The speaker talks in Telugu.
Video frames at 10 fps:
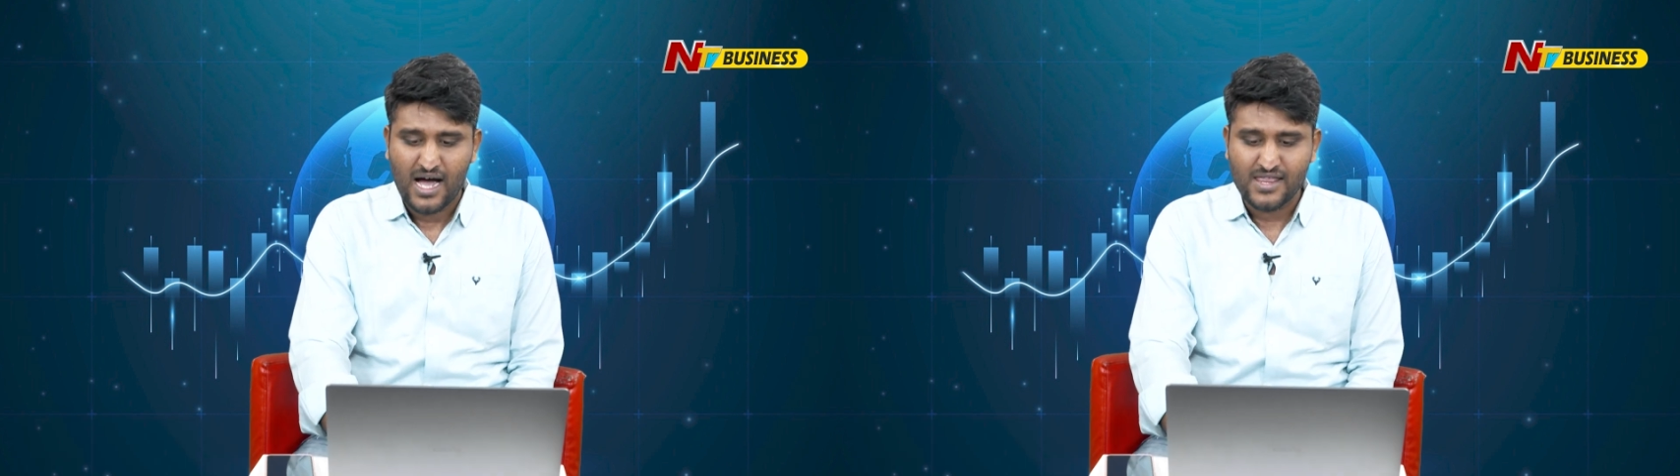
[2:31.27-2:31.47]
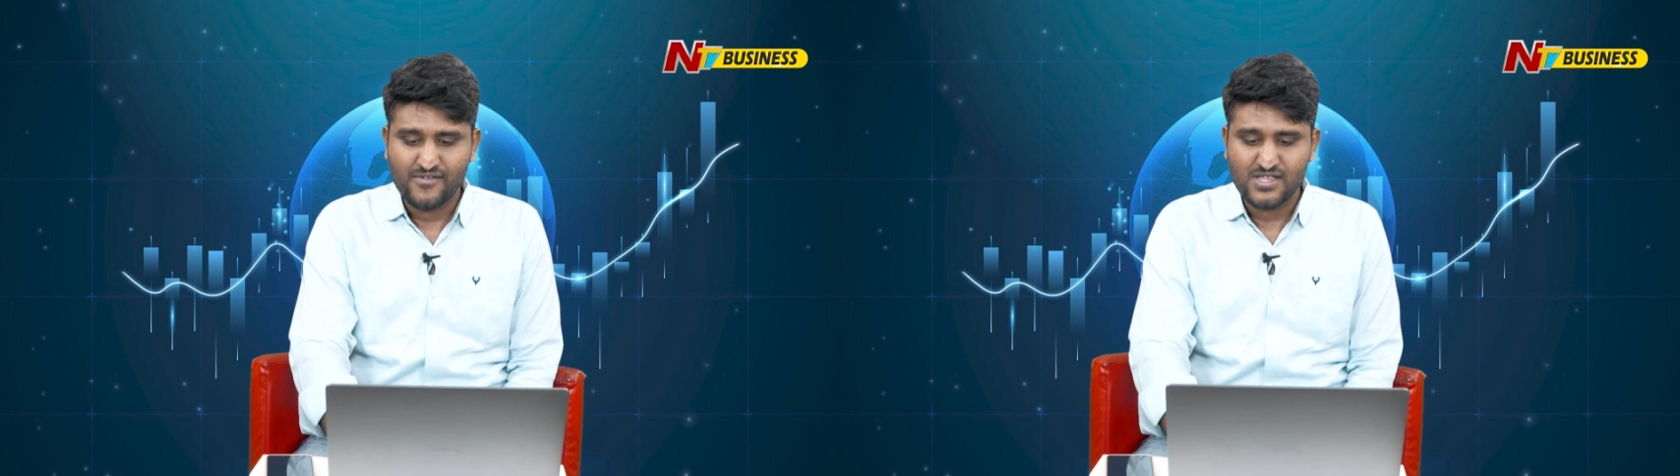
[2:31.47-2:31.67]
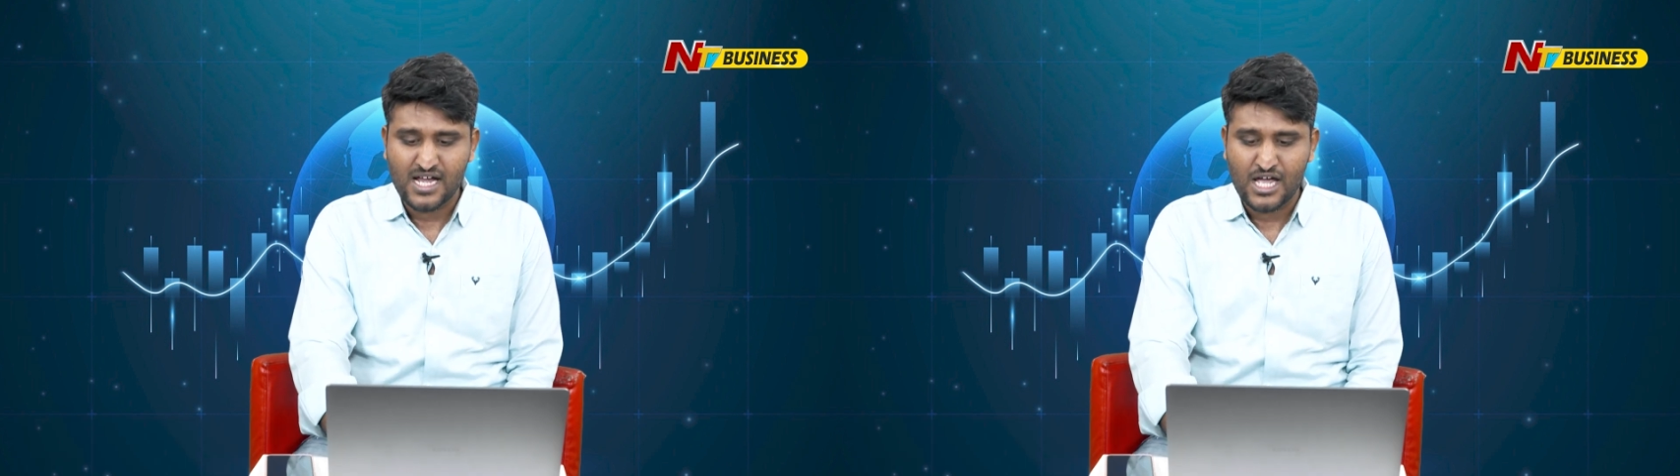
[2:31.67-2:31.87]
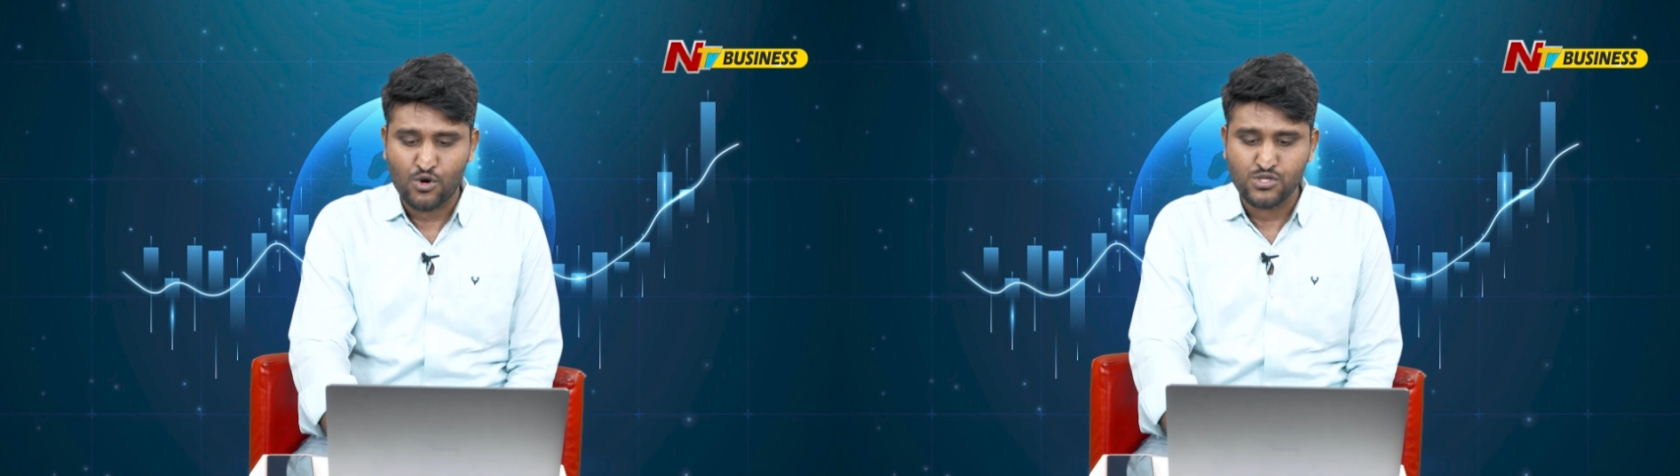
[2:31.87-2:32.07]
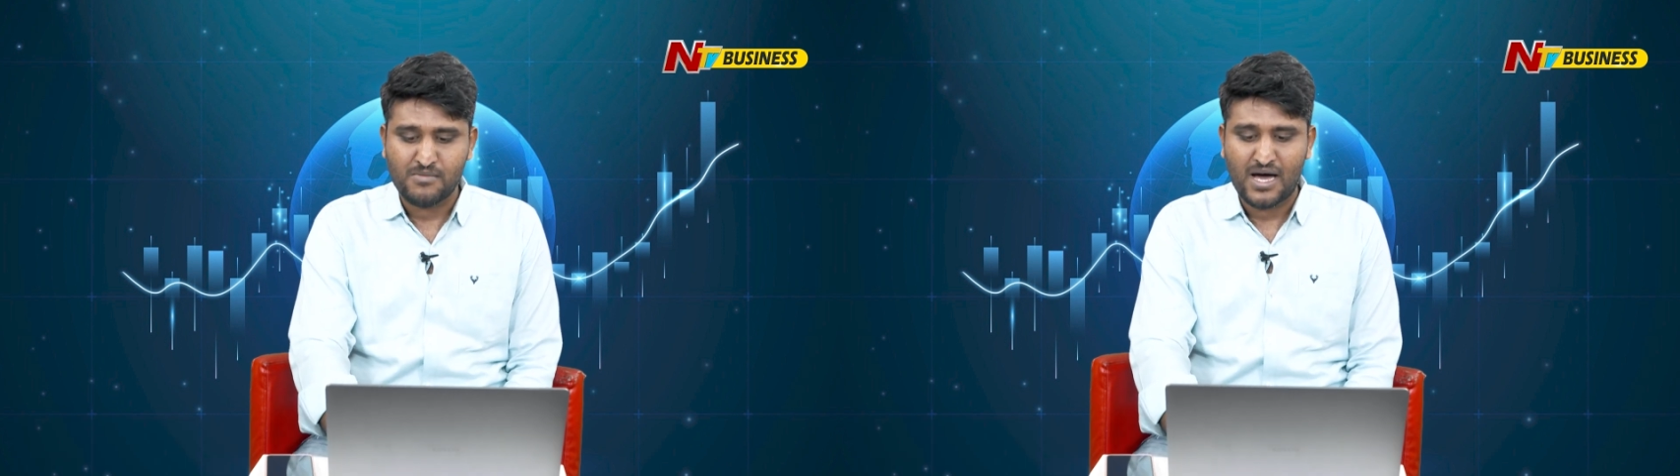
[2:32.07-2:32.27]
అదేవిధంగా
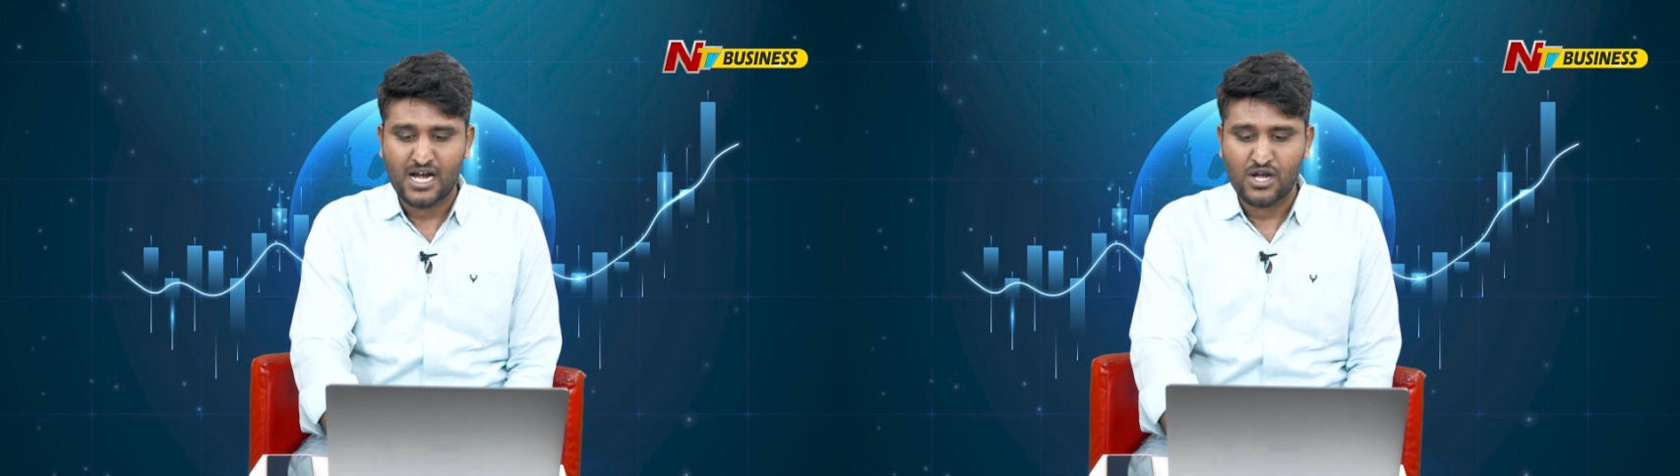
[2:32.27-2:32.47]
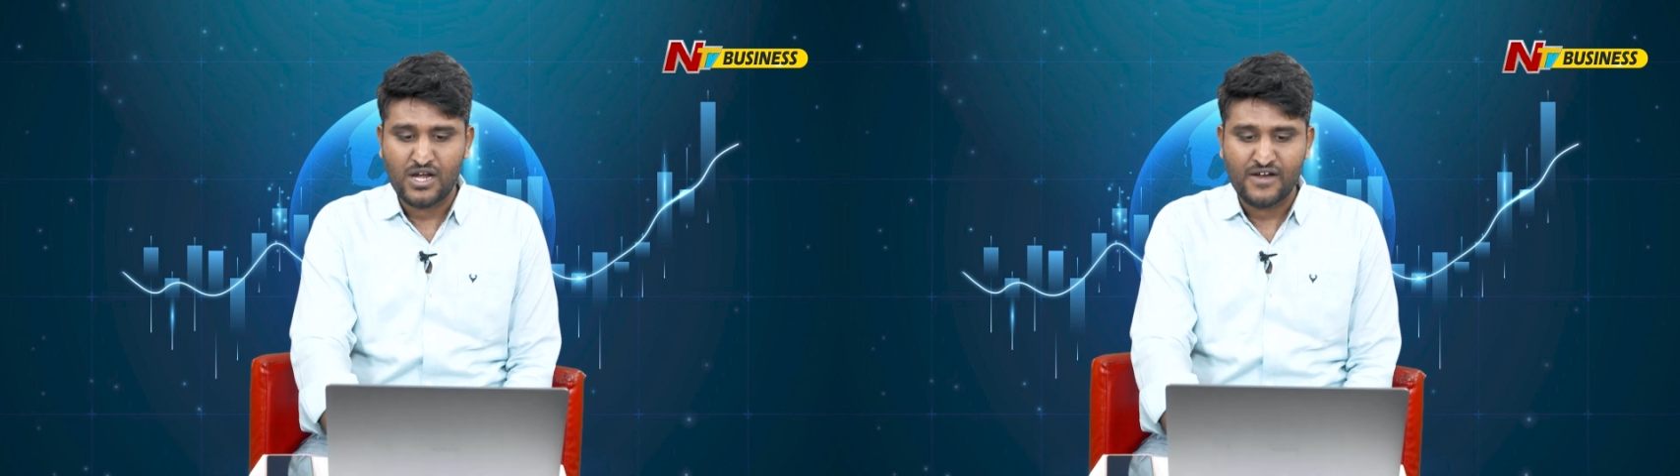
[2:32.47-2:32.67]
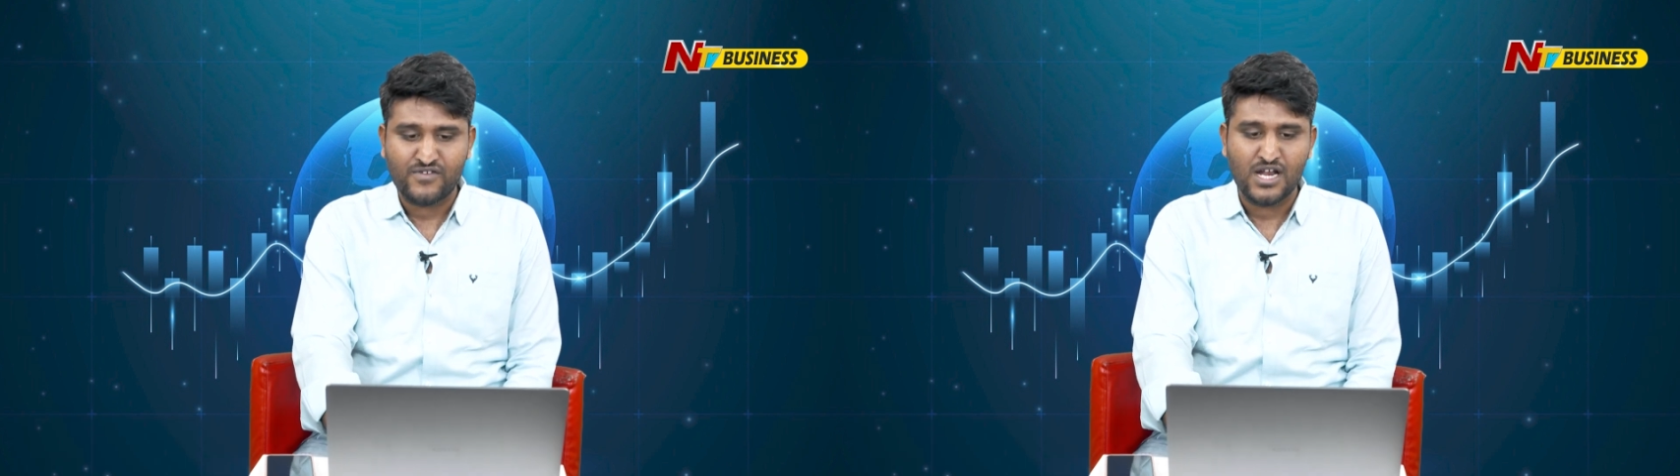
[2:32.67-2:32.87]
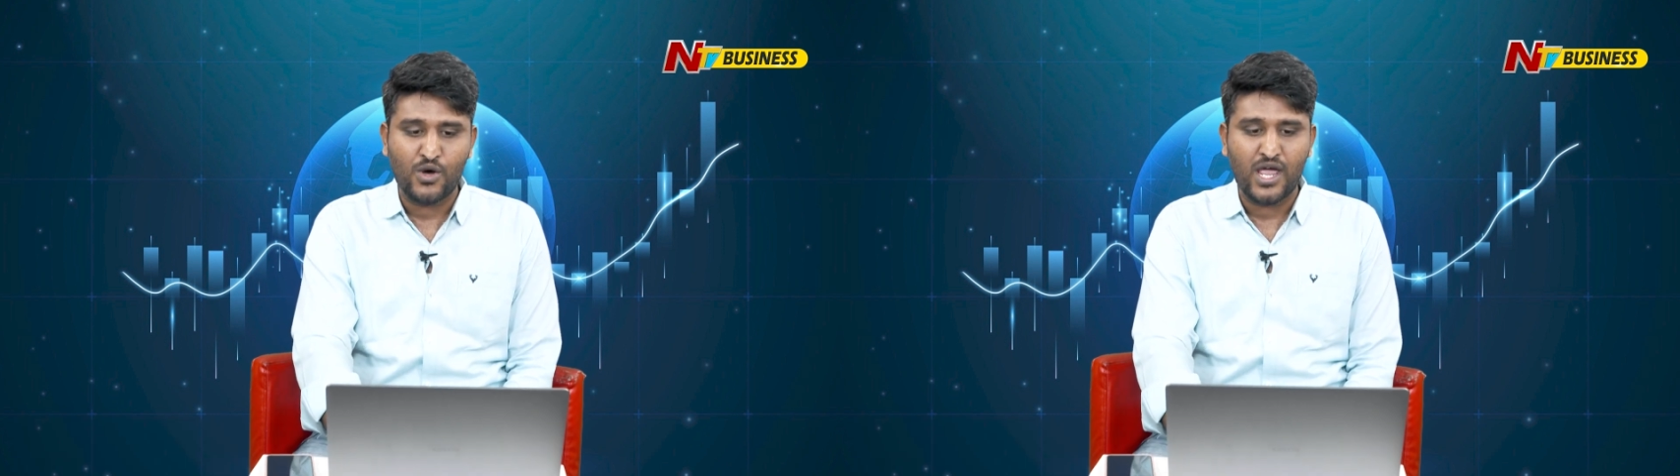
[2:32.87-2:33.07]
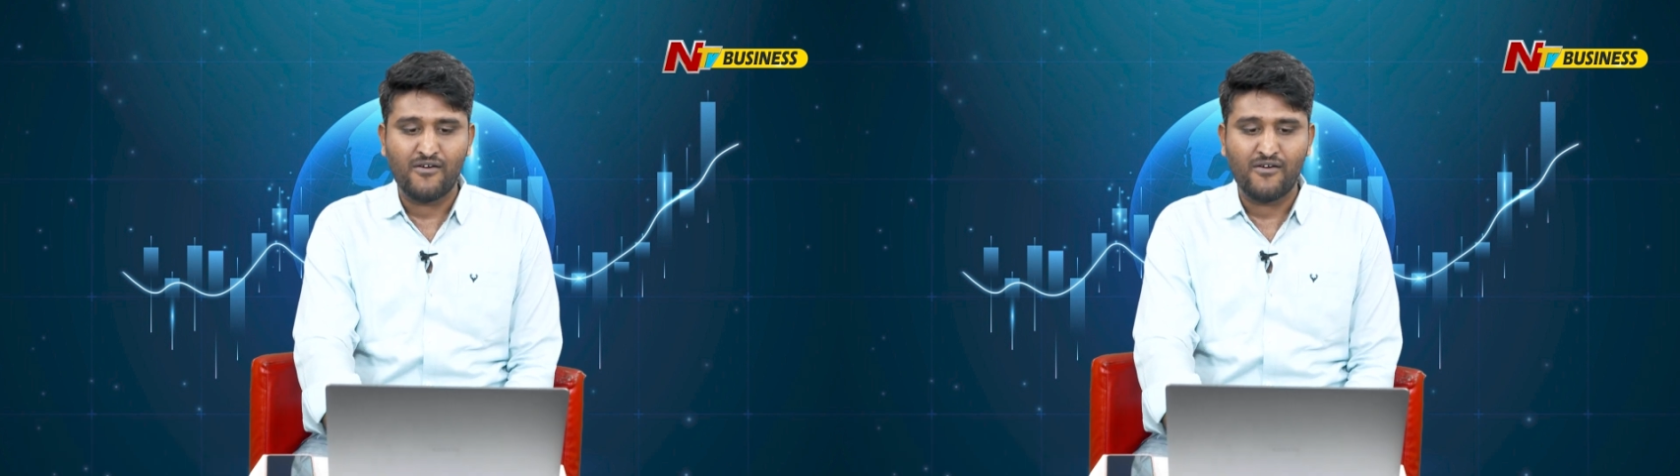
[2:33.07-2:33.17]
ఈరోజు మార్కెట్లో నిఫ్టీలో